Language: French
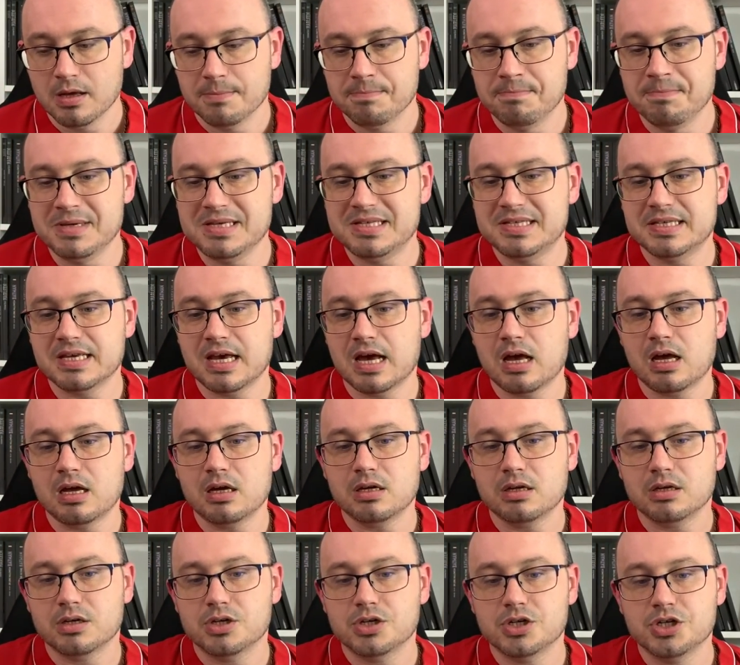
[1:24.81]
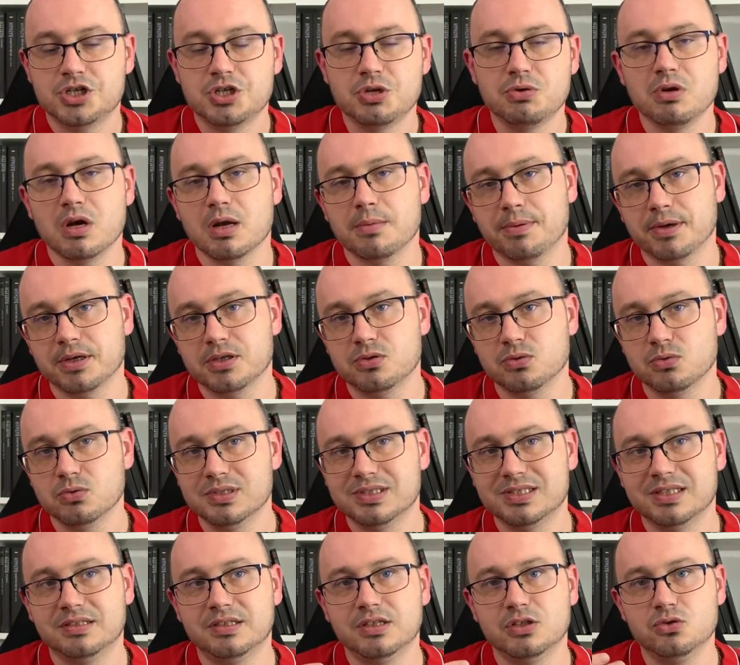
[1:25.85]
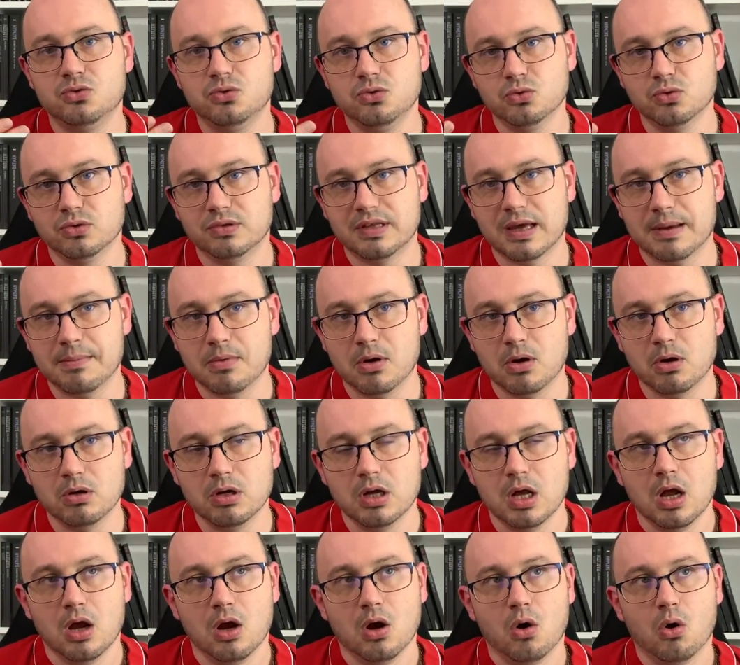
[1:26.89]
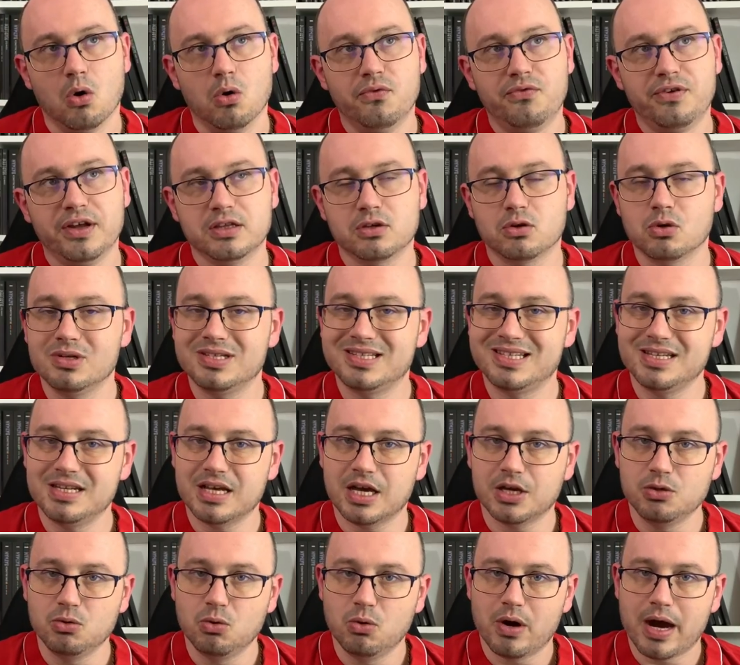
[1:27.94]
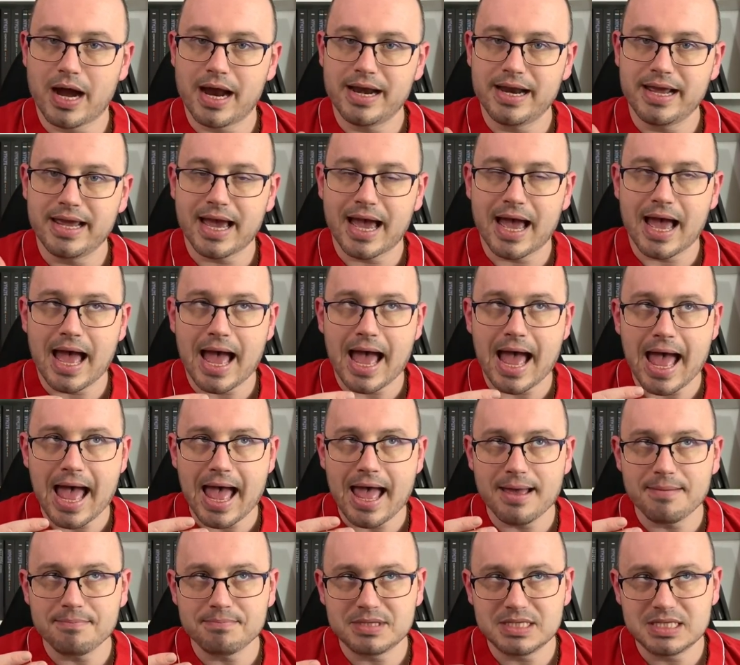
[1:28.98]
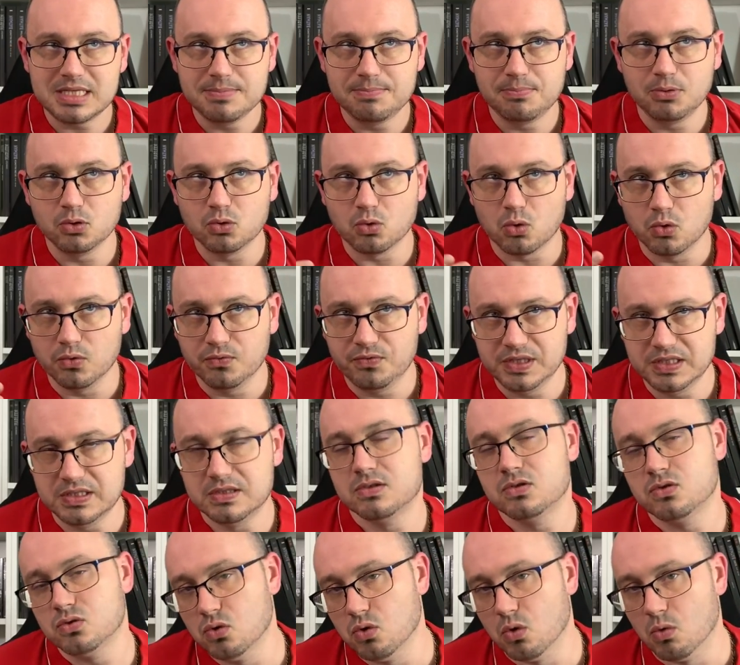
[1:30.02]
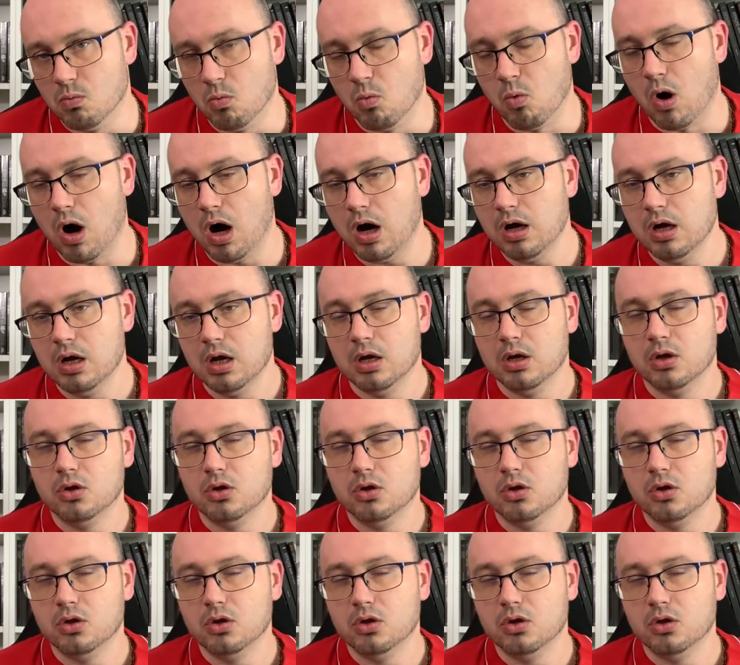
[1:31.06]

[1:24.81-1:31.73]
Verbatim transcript: Mais ça, j'ai eu l'impression que c'était dû notamment au fait que le scénario allait un petit peu trop vite selon moi,